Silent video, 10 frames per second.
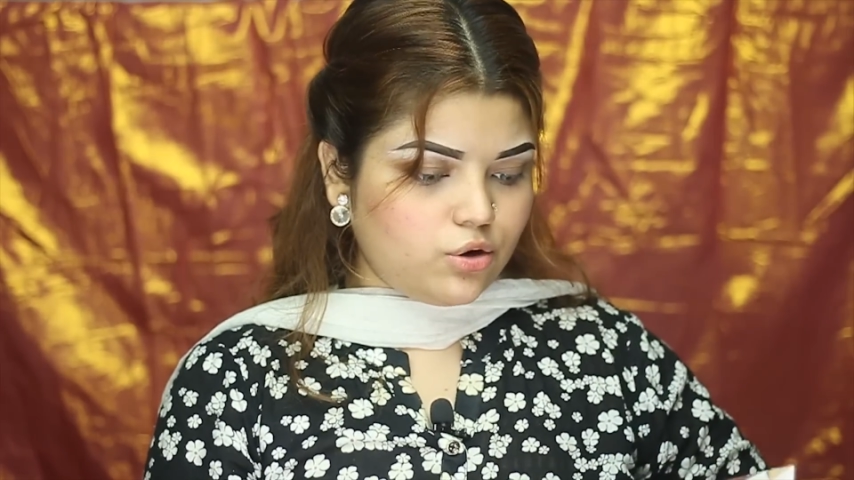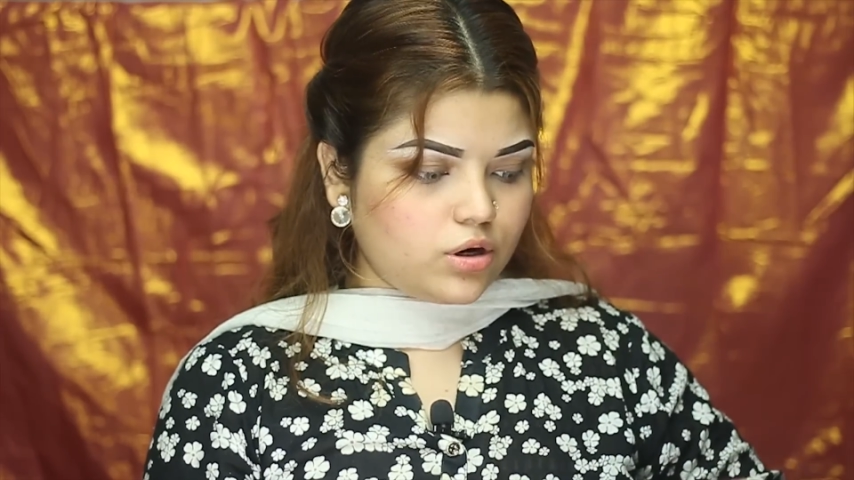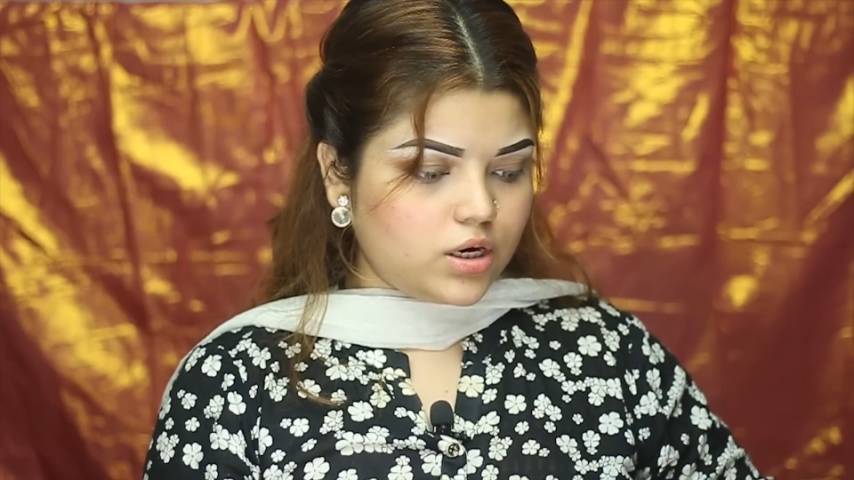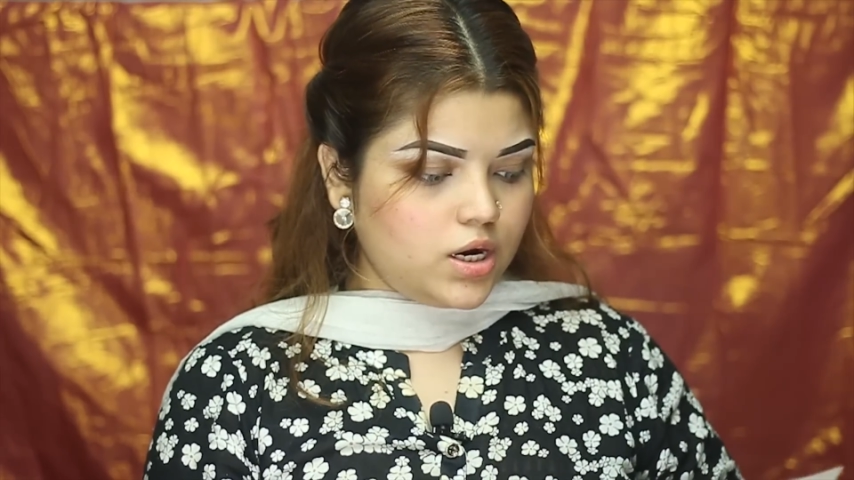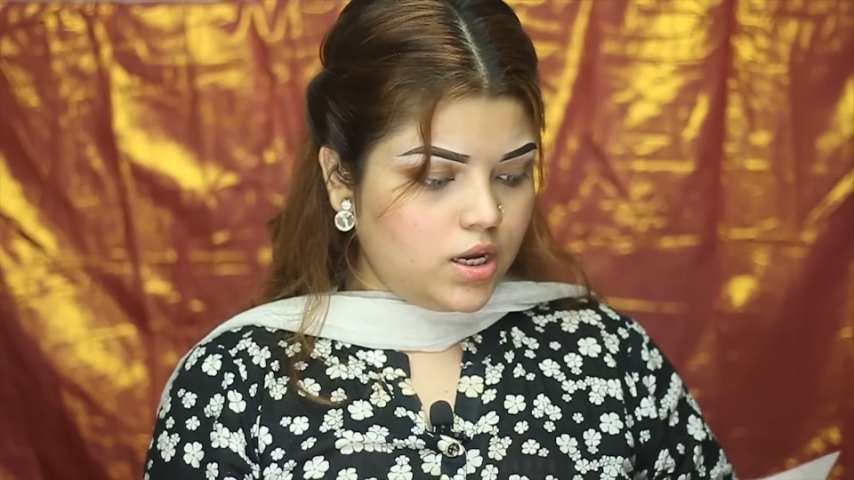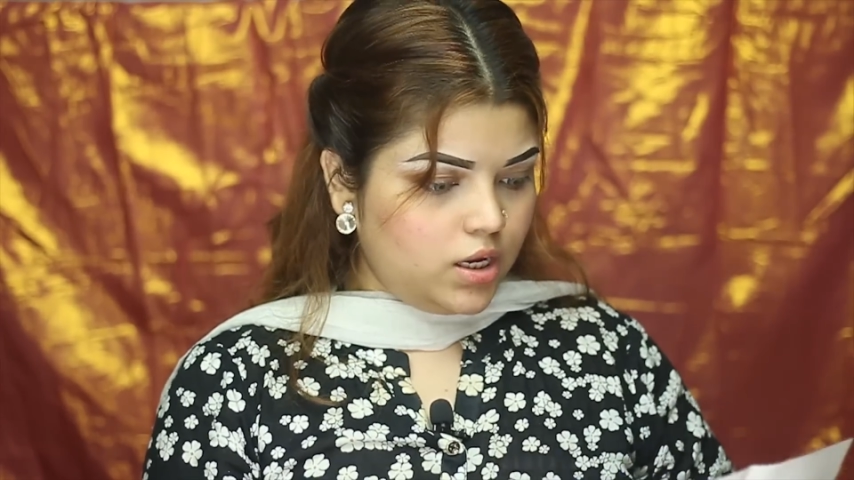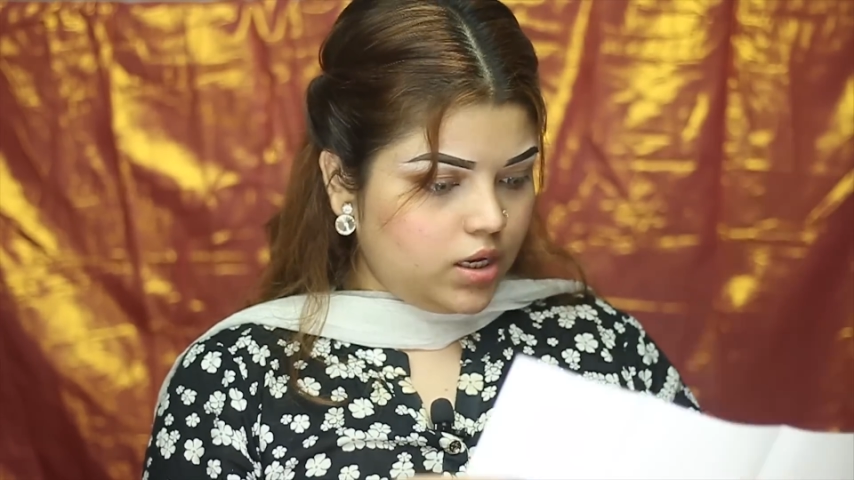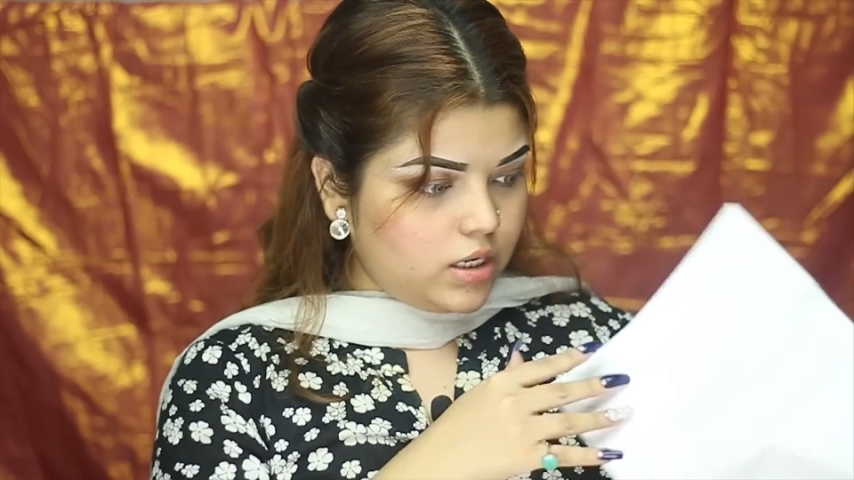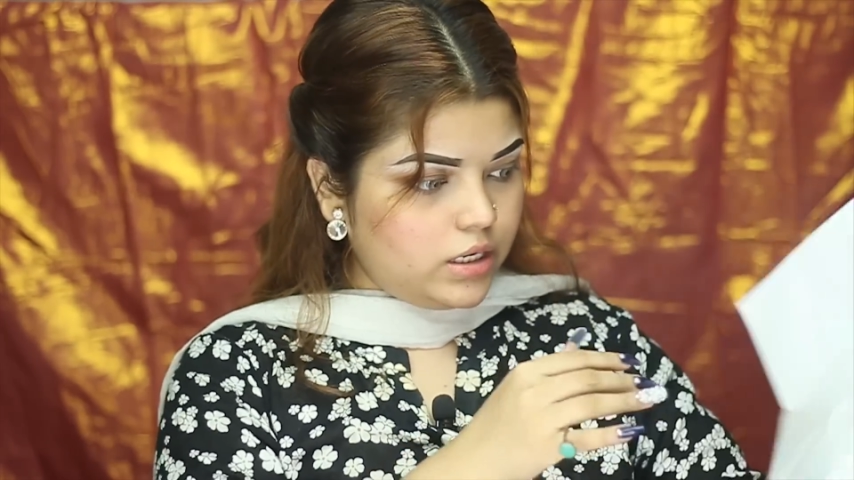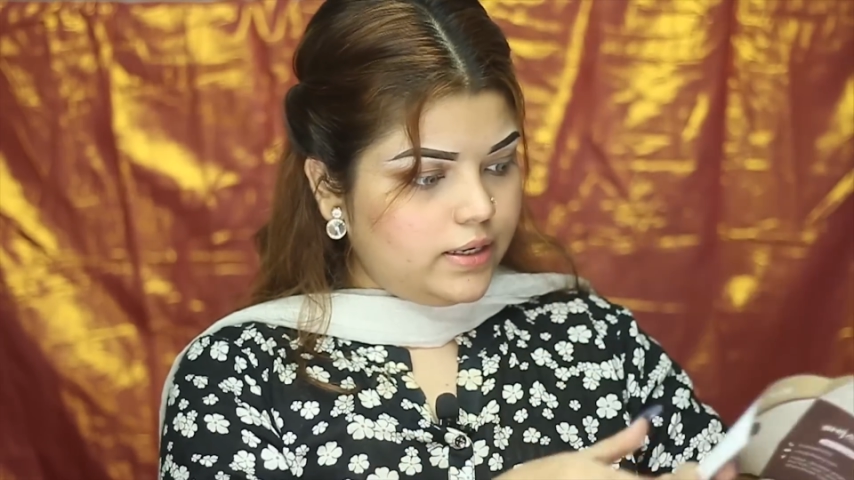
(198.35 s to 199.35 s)
অর
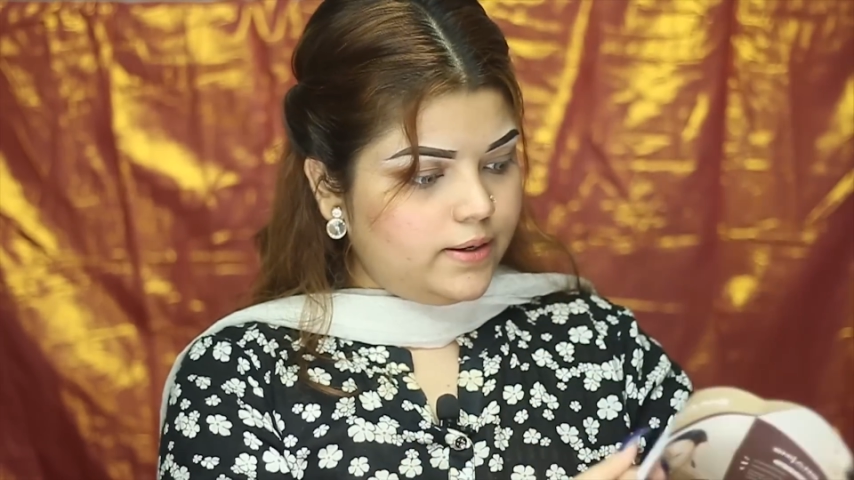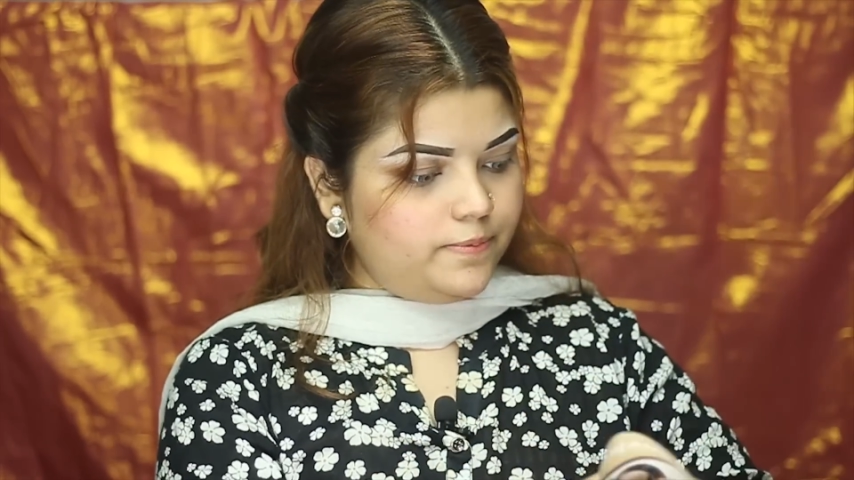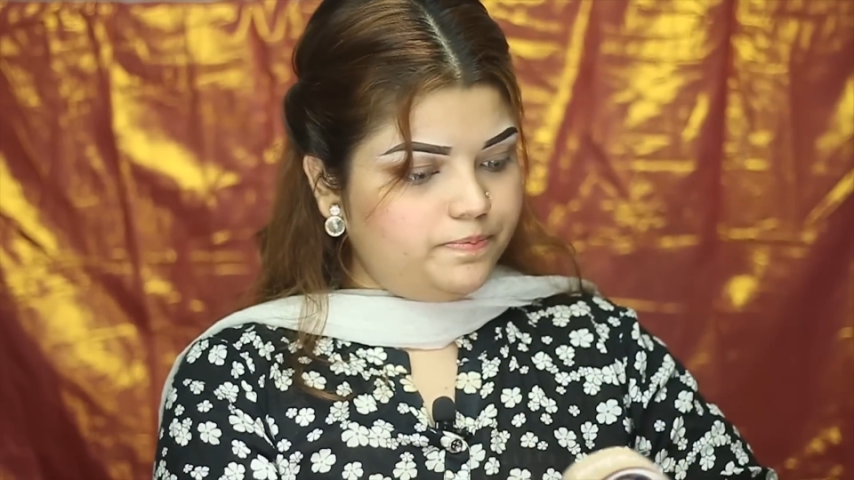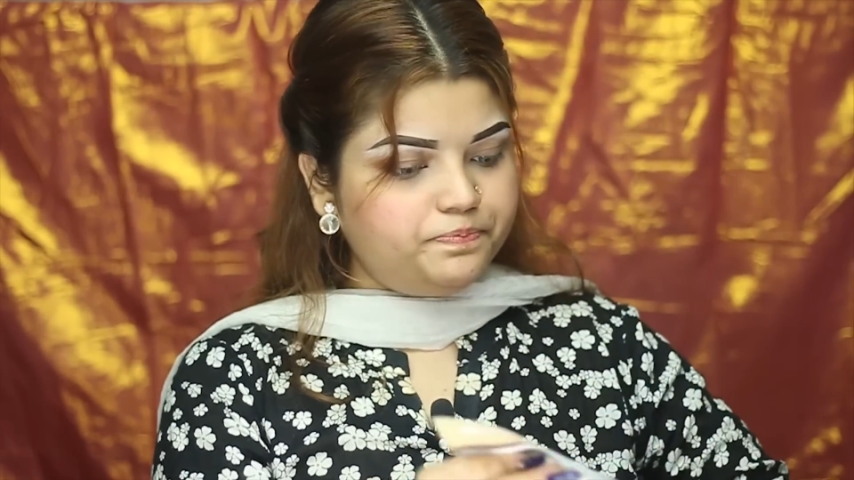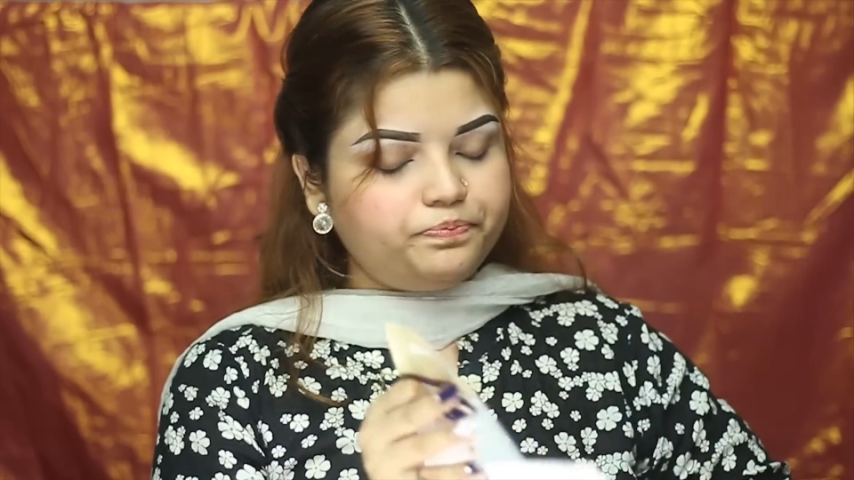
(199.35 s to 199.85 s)
um,